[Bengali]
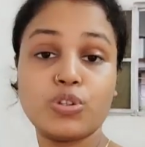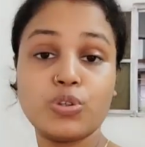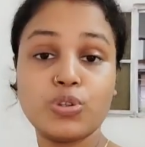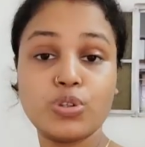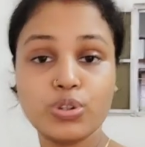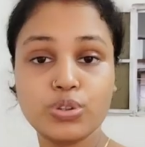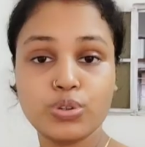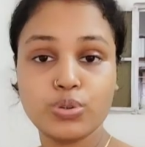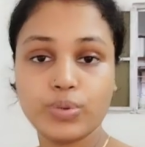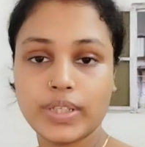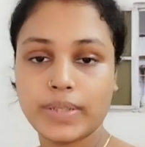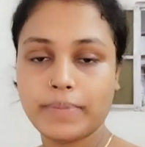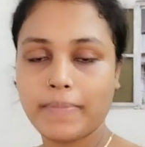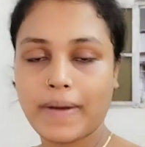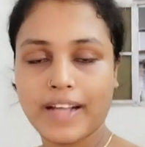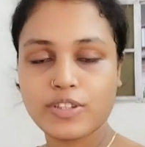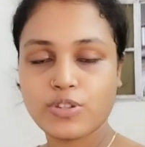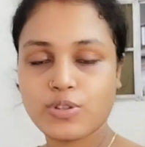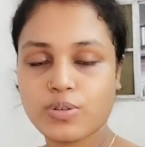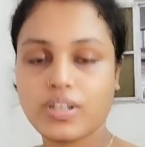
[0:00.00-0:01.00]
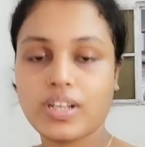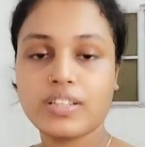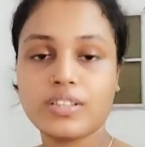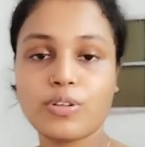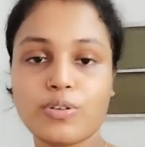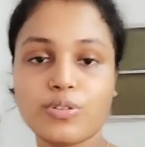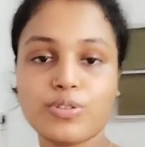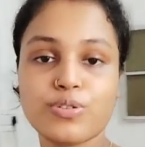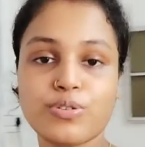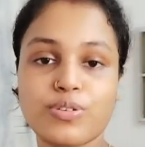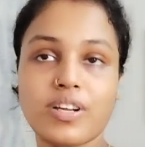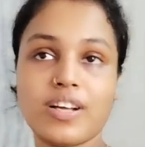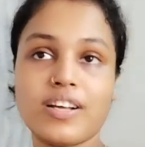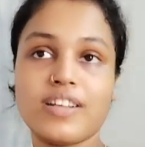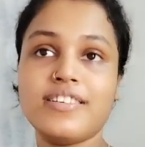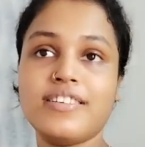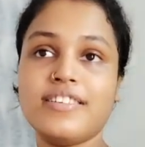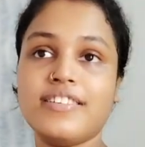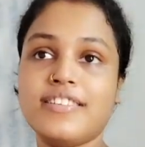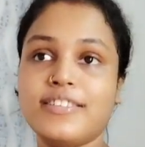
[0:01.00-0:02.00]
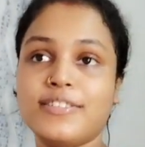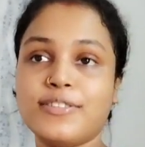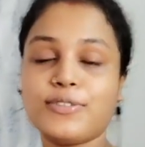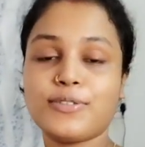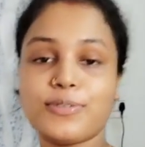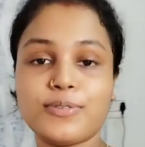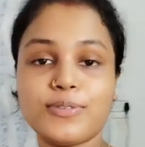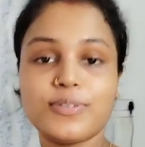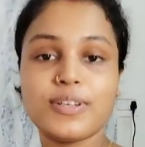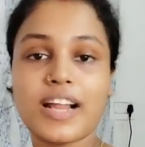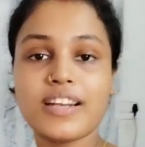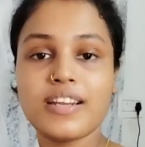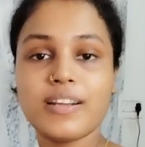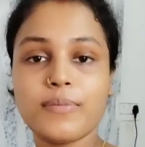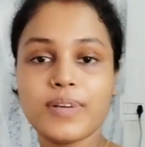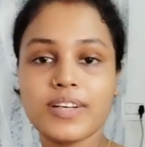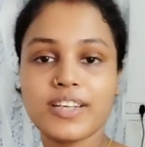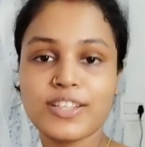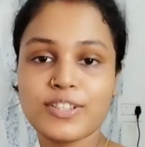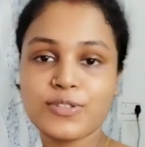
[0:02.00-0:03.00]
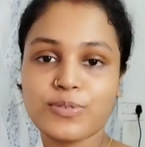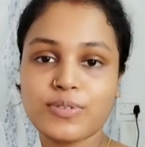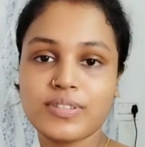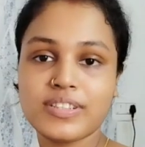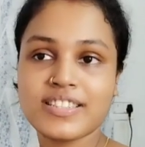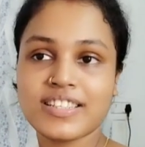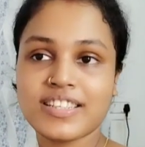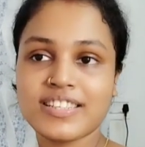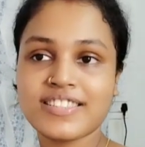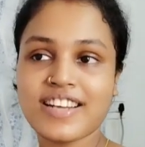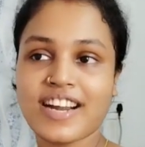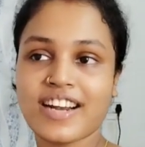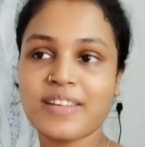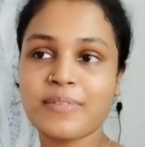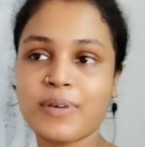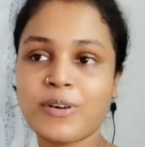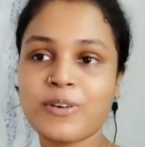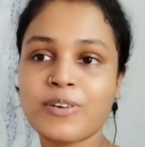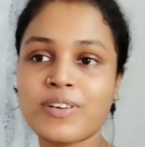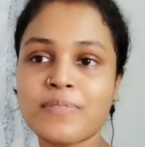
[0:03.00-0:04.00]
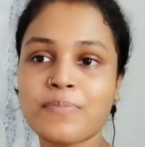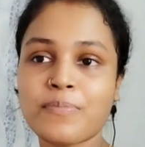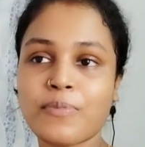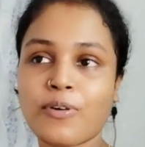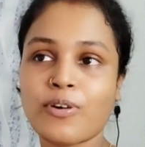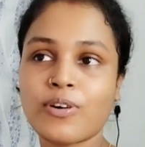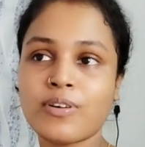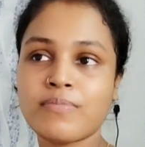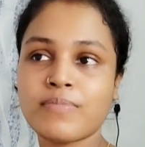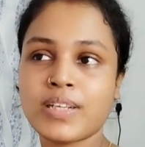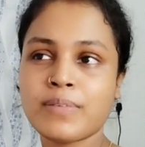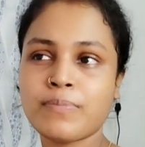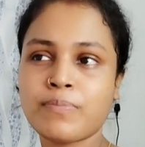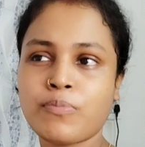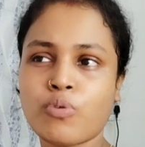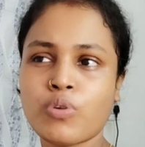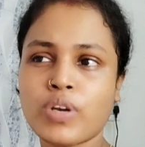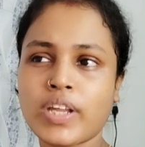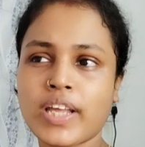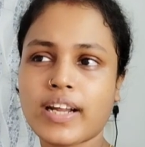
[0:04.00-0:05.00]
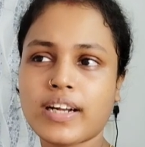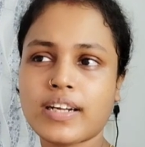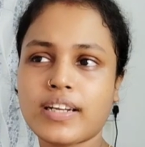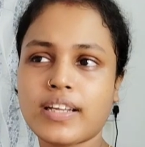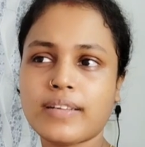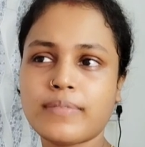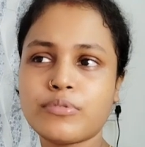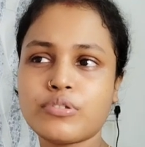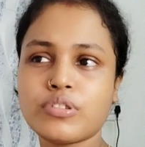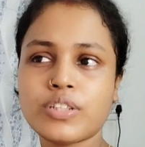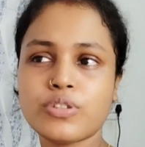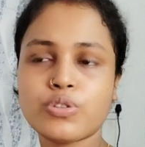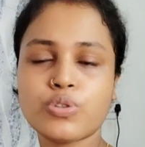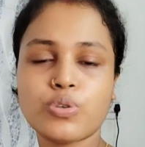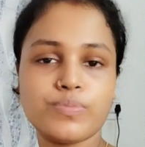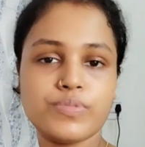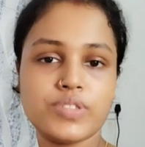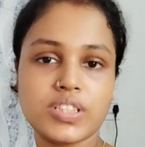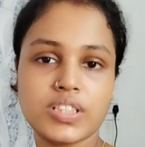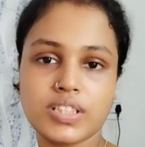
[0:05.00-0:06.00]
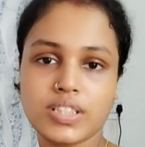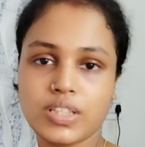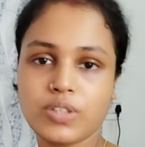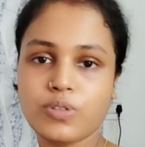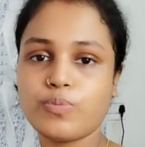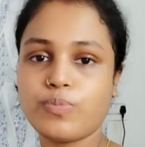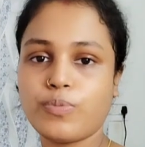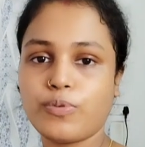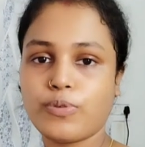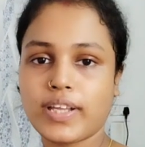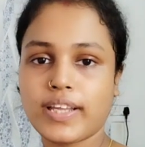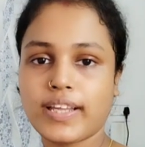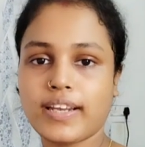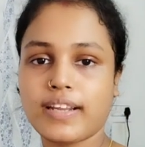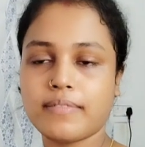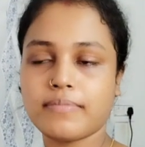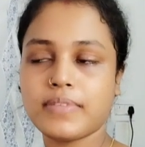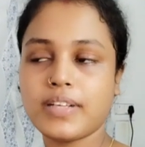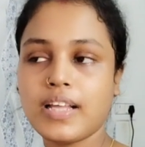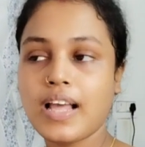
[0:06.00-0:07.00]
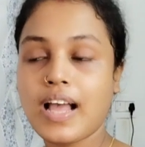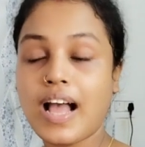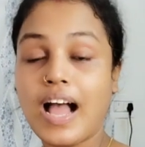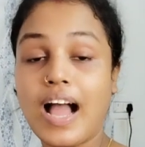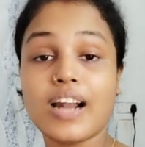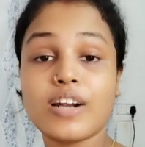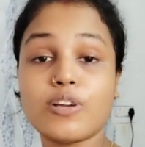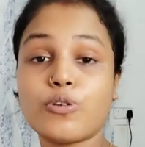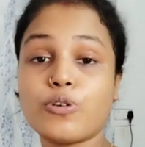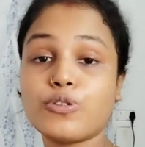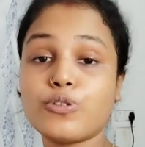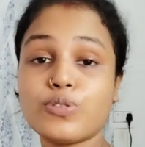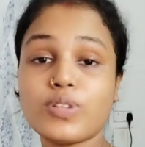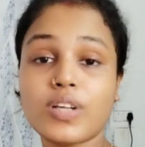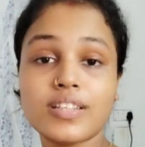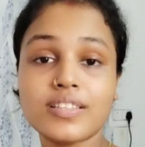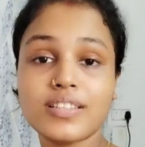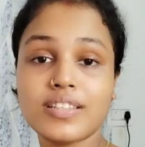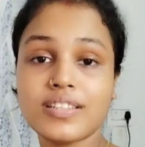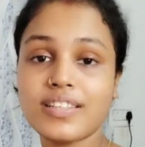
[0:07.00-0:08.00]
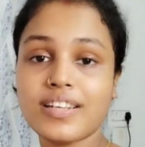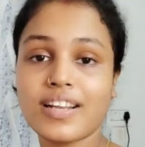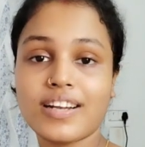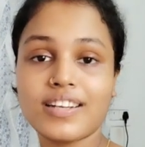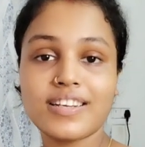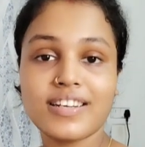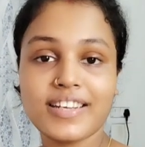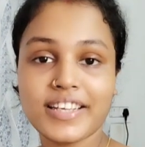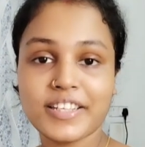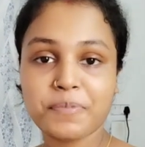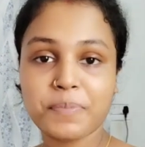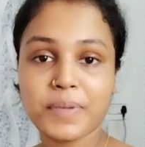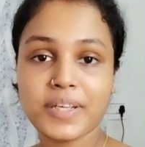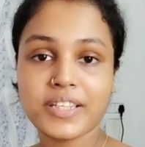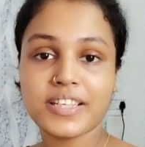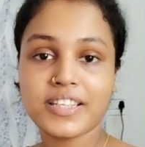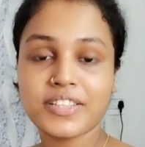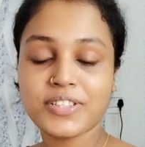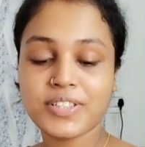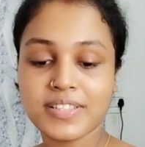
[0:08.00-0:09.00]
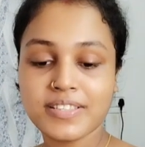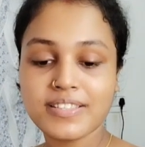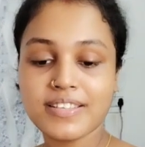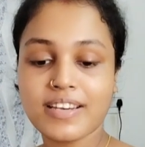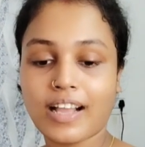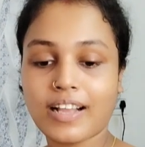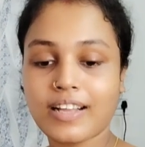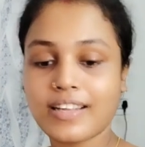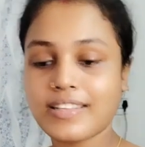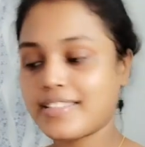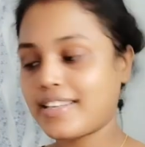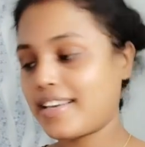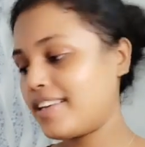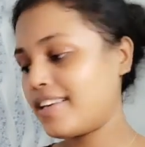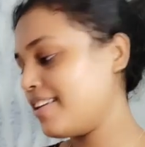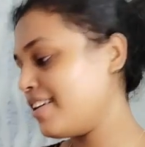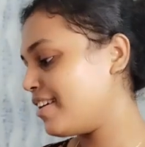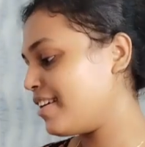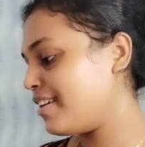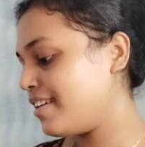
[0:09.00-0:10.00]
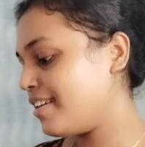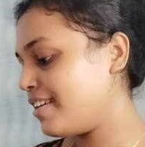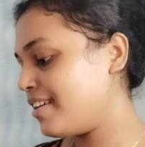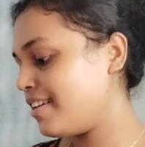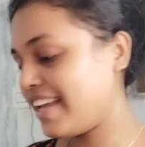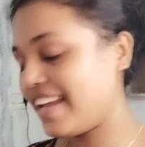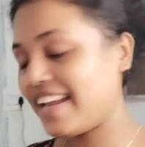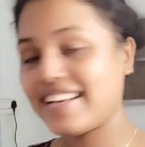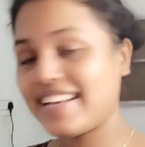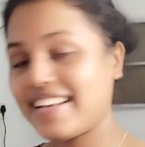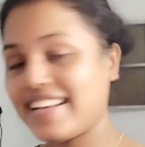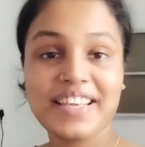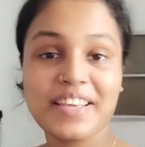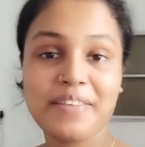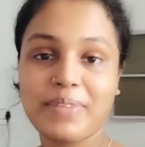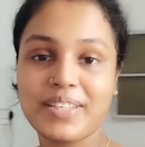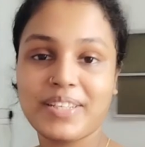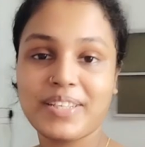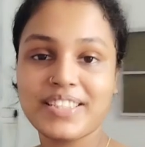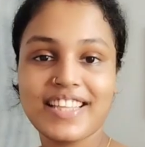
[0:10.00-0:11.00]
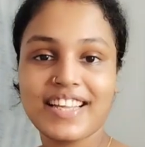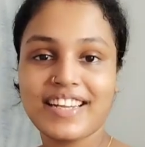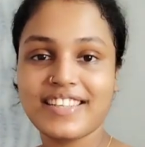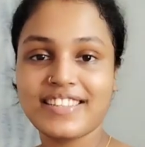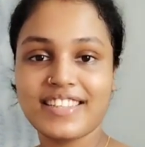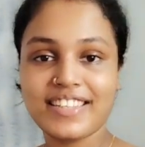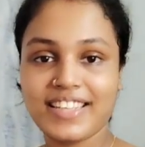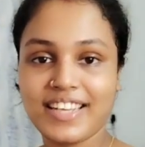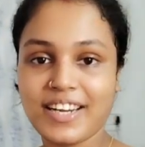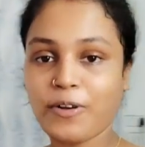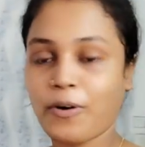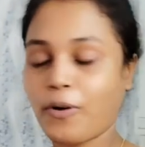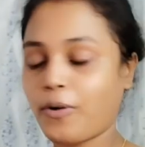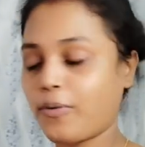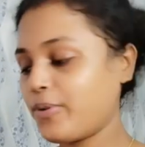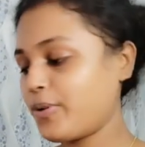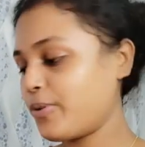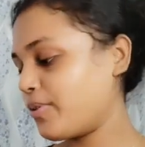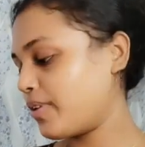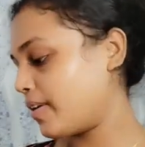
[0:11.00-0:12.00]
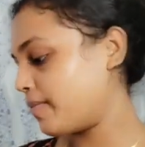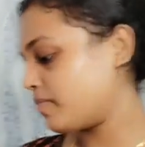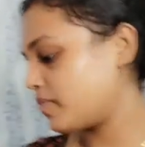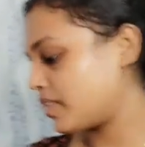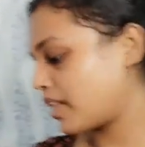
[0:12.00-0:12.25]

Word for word: দুটো দুই পাঁচও না দশও না তো রান্নাবান্না চলছে সাড়ে বারোটার পর মানে পৌনে একটায় বোধ সবজি নিয়ে উপরে এলাম আর কত তাড়াতাড়ি রান্নার এক্সপেকটেশনস রাখা যায় এর থেকে বেশি তাড়াতাড়ি আর হবেও না